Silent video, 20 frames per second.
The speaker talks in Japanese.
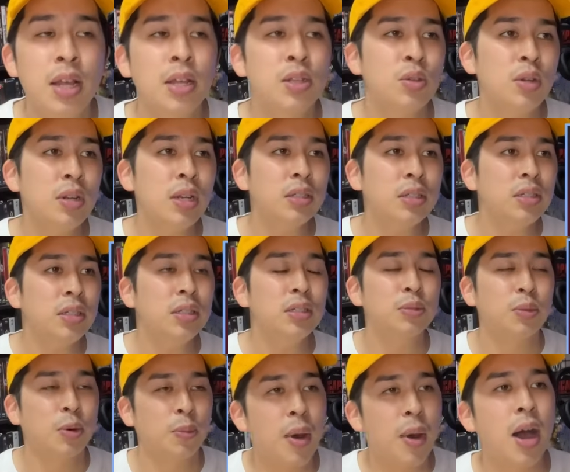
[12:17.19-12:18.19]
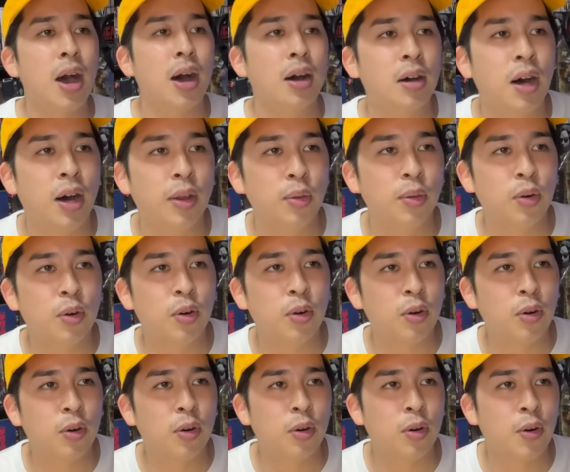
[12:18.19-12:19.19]
それやってるのも、まあ、あ
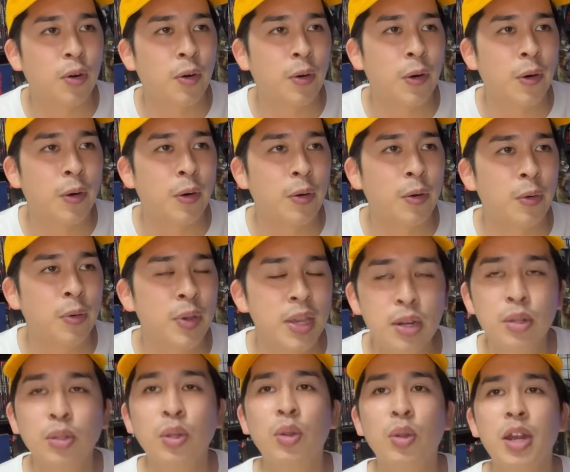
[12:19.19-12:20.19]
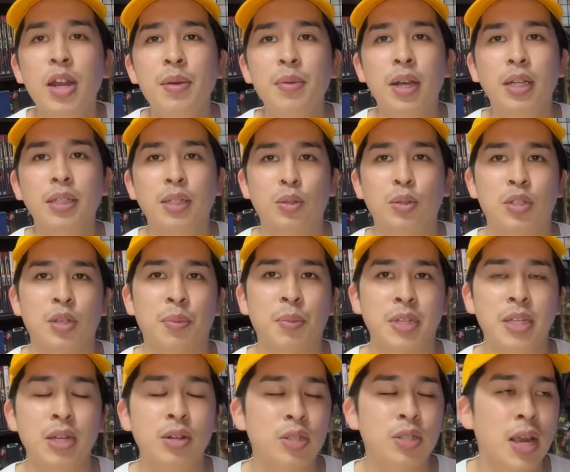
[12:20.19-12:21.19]
のー、フィールドの選び方として
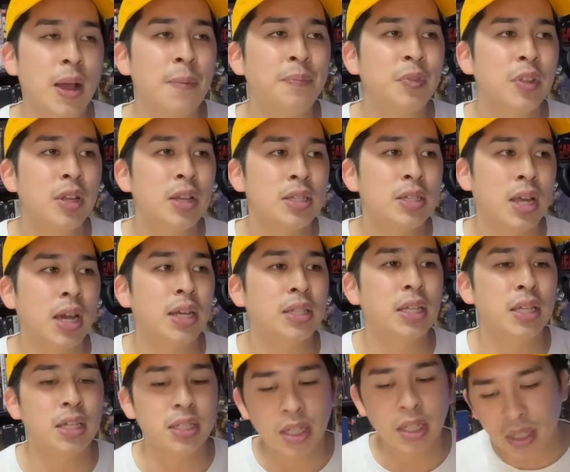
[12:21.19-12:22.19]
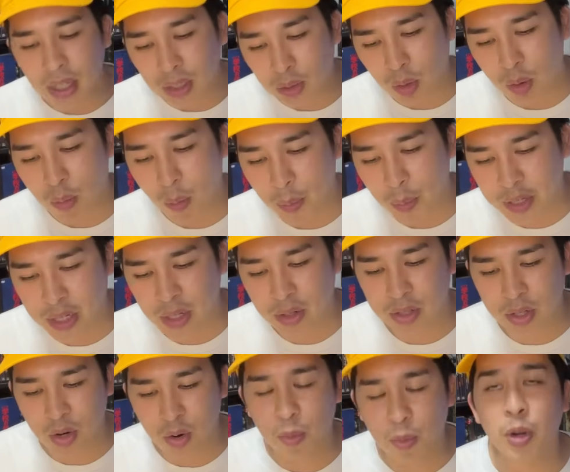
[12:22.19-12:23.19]
めちゃくちゃ最適だなとかもめちゃく
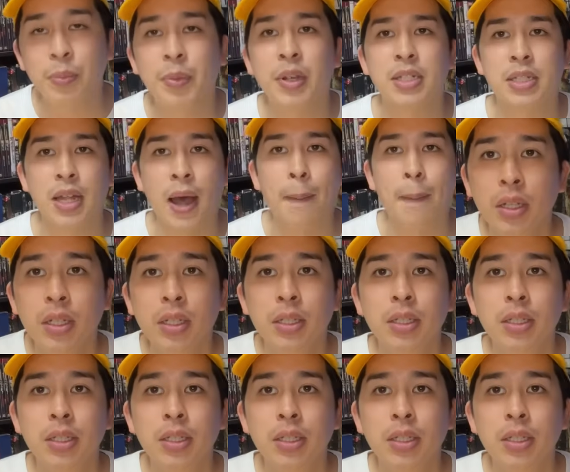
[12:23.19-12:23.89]
ちゃ思いました。